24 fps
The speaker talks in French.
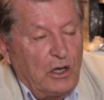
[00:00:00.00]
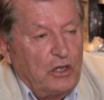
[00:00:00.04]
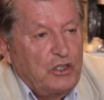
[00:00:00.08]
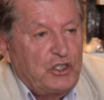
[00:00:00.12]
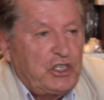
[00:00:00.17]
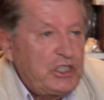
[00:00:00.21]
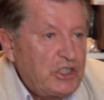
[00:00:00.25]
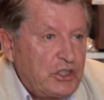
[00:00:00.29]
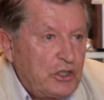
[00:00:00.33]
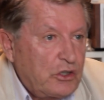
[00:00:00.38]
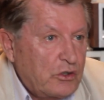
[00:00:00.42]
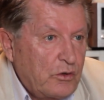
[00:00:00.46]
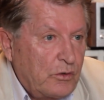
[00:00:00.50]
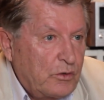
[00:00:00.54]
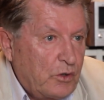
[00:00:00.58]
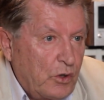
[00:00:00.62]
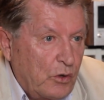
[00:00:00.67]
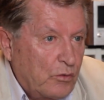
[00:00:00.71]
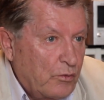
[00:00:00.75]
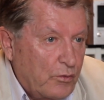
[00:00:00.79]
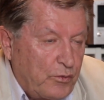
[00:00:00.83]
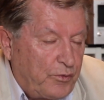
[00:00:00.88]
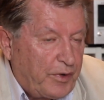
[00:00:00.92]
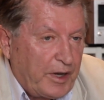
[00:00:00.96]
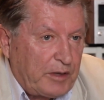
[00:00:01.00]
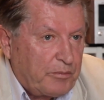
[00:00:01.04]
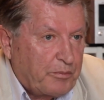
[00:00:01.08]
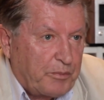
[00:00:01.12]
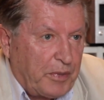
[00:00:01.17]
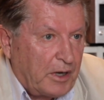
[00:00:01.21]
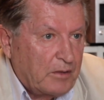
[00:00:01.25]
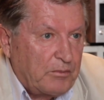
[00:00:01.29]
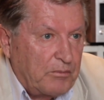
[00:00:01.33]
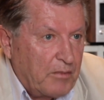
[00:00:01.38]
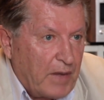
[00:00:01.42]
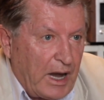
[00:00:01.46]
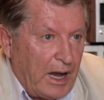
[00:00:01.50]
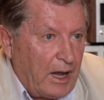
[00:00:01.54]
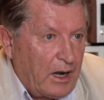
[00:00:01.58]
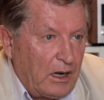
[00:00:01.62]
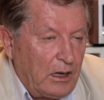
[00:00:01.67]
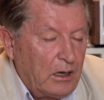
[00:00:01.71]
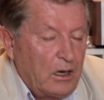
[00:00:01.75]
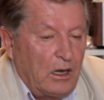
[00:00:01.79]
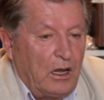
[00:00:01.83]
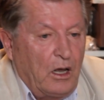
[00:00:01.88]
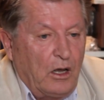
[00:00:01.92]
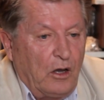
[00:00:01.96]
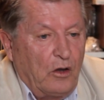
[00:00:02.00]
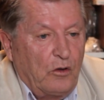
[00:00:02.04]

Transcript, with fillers: Si je ne vous fais pas de mal,